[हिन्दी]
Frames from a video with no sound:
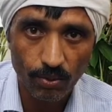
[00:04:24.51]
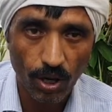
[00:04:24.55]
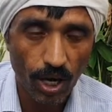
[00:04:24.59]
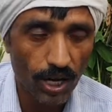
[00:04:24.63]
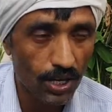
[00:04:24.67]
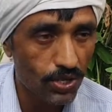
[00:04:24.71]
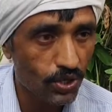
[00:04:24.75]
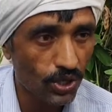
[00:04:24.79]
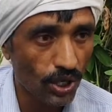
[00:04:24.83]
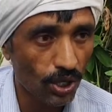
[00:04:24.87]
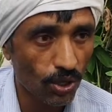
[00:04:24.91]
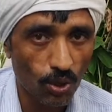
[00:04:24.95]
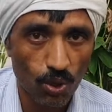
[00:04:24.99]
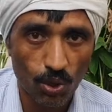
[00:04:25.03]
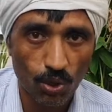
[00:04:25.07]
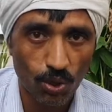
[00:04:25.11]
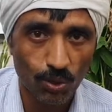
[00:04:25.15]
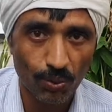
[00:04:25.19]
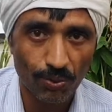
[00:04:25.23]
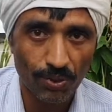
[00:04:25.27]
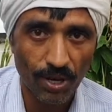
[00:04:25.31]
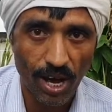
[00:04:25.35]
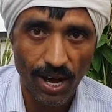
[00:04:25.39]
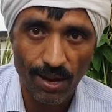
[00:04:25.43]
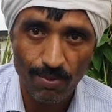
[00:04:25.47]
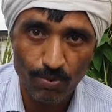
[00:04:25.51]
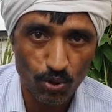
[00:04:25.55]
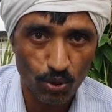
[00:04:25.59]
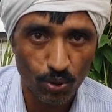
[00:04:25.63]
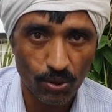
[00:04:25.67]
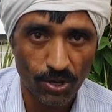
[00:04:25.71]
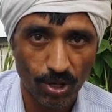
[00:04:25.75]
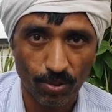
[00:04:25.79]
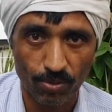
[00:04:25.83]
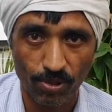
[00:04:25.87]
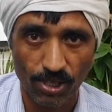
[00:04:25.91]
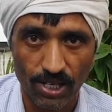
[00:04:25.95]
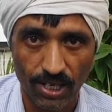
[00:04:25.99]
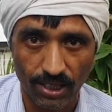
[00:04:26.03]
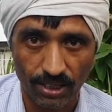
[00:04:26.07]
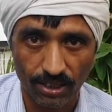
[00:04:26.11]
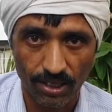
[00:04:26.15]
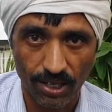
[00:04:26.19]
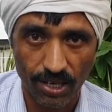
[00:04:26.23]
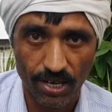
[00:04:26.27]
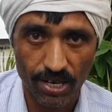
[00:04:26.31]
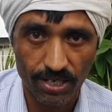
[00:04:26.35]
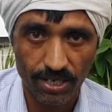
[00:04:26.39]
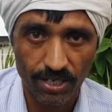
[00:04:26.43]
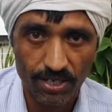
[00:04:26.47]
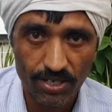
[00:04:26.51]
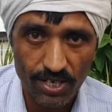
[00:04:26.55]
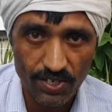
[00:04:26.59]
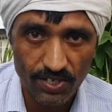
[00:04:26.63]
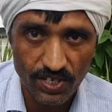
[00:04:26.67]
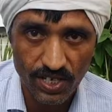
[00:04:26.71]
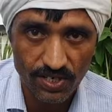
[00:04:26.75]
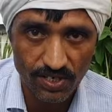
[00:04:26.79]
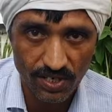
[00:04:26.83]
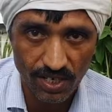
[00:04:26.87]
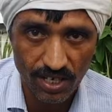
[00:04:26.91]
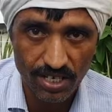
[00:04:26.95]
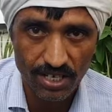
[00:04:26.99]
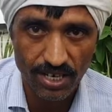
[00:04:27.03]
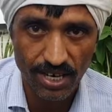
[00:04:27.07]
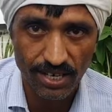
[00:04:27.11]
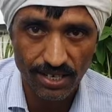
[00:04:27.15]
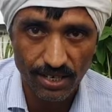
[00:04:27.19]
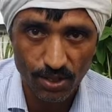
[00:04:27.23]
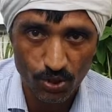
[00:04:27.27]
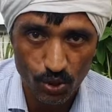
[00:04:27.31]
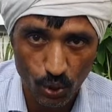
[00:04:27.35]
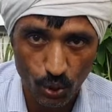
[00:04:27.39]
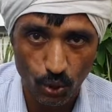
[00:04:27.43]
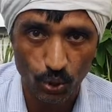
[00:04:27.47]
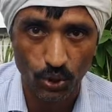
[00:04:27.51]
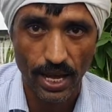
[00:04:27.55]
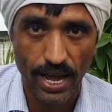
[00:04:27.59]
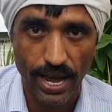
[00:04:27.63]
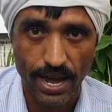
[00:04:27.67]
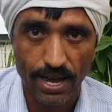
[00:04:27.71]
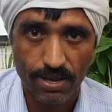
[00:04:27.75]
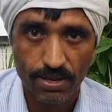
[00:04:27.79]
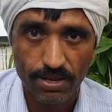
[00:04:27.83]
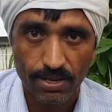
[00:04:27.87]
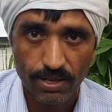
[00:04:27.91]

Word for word: आजकल लोगों को भी आम सुनने को मिल जाती है लेकिन ये सच नहीं है ये झूठ है